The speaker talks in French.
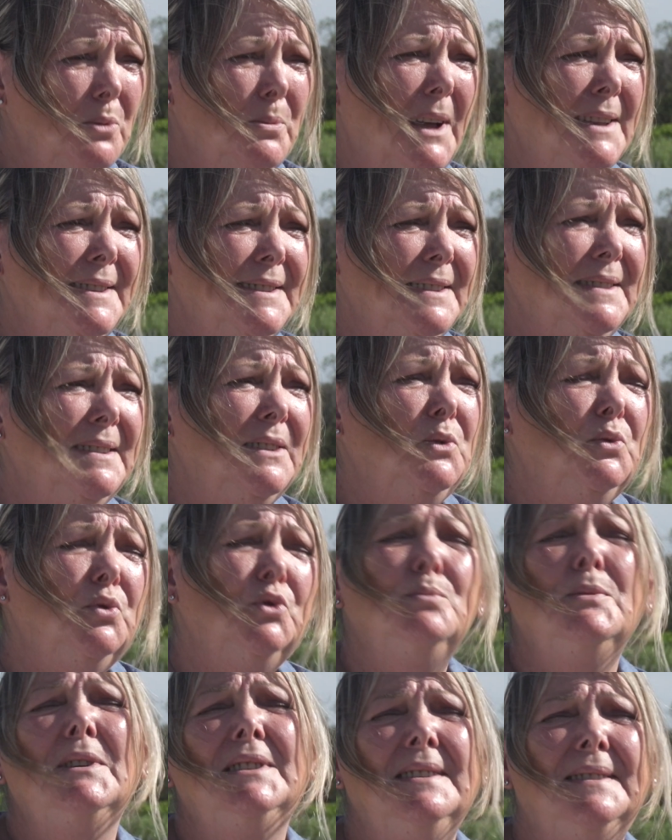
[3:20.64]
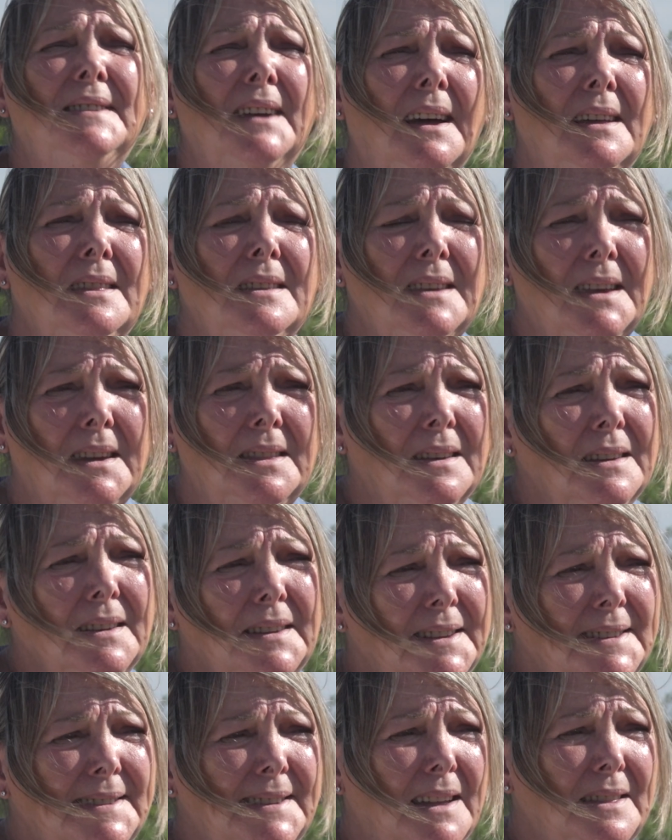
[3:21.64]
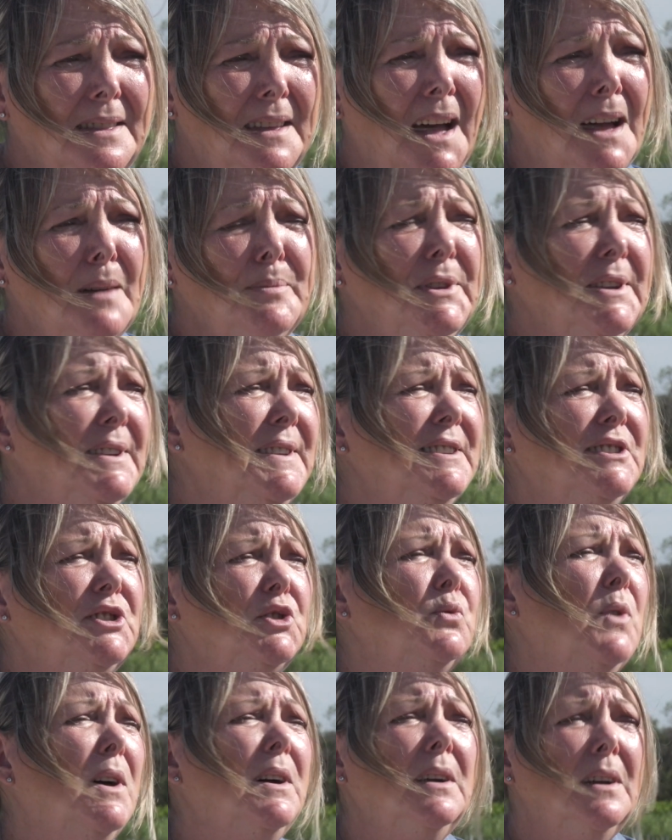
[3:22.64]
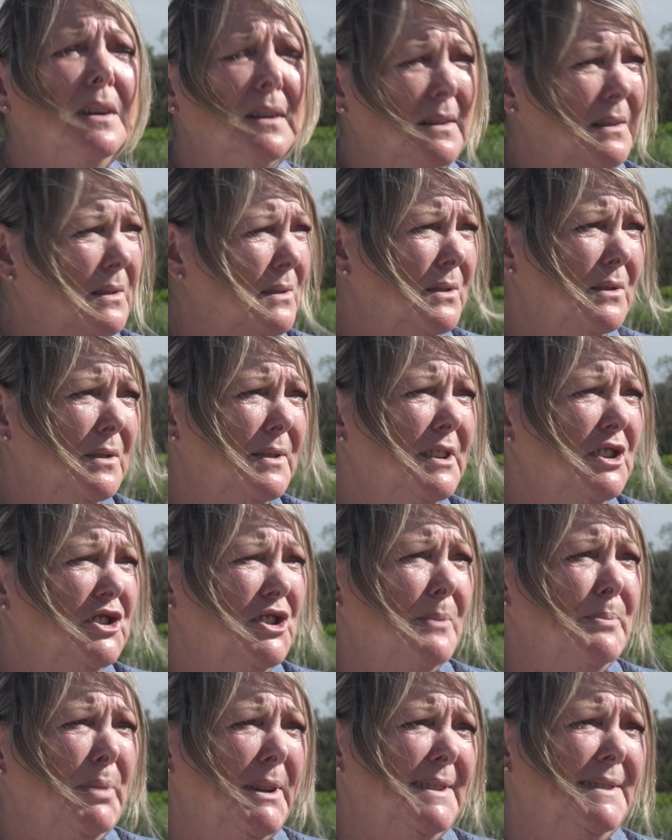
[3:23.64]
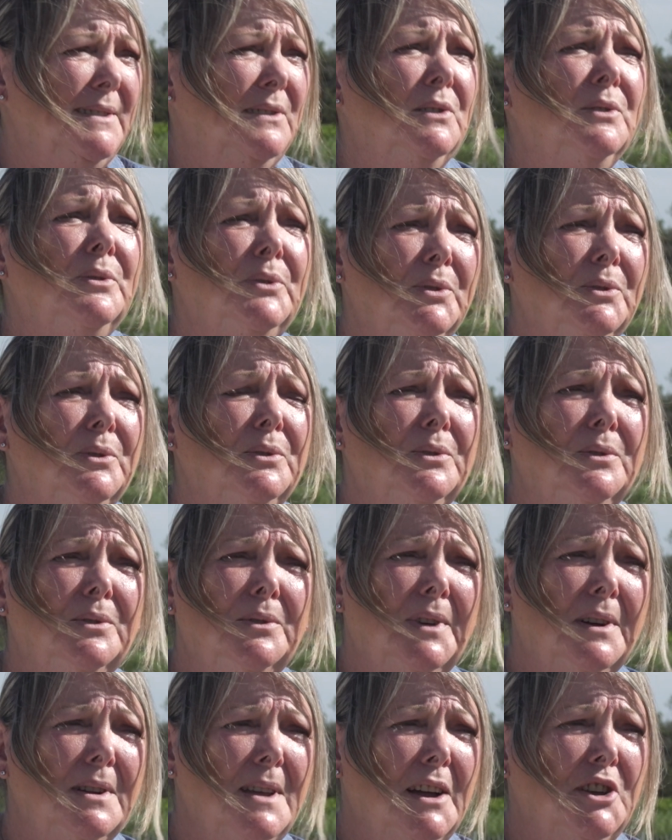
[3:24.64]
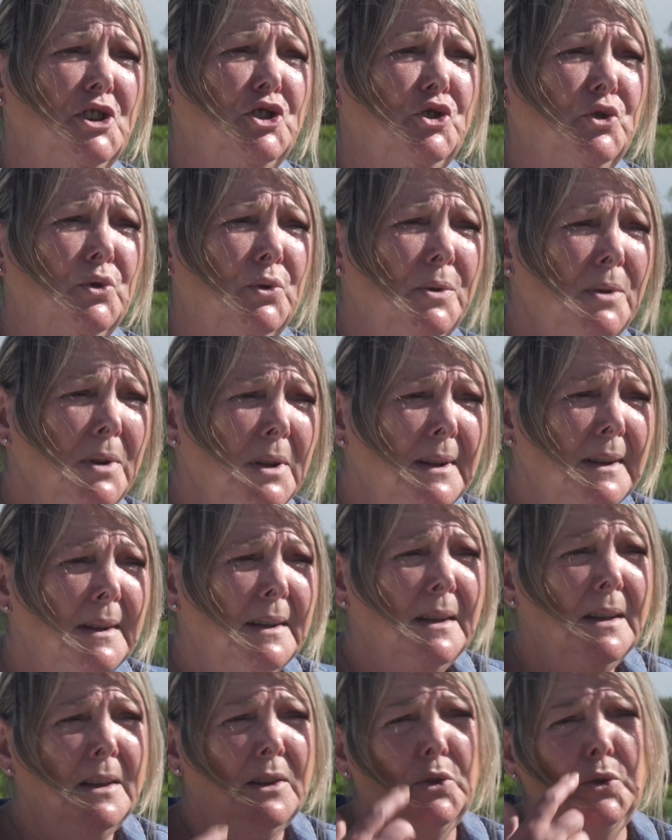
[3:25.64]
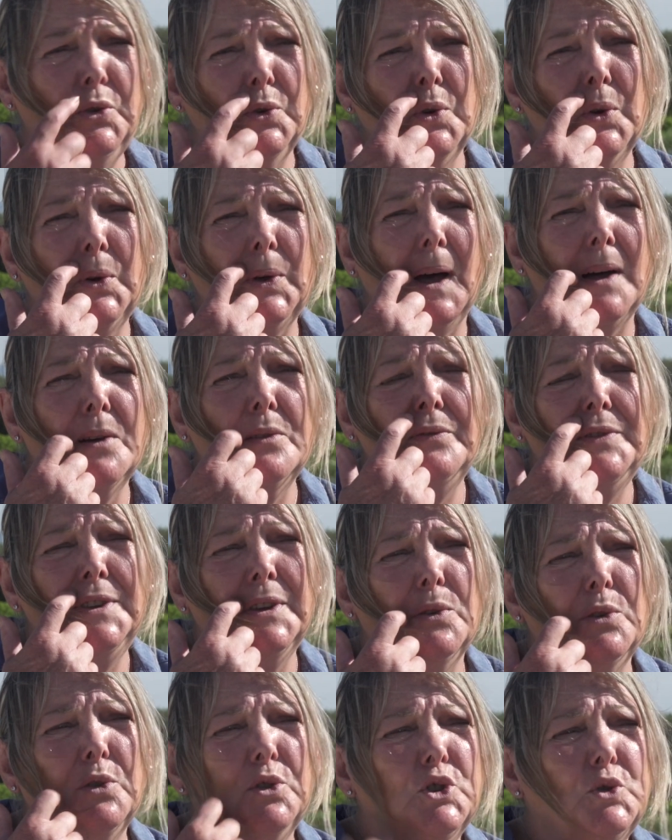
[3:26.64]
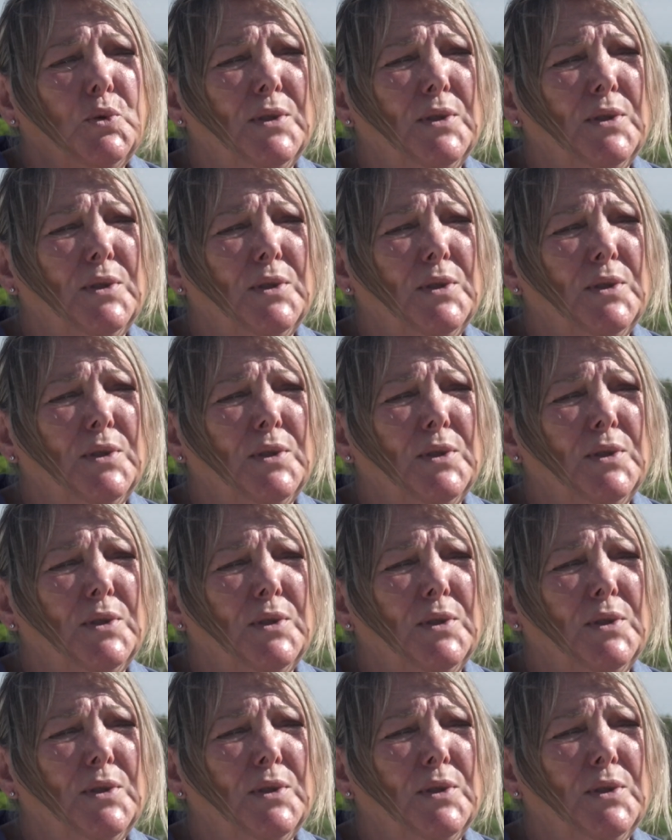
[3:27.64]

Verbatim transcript: de base, c'était toute méditerranéenne, hein, qui s'adapte et qui soit euh, déjà présente euh, dans la région. Donc environ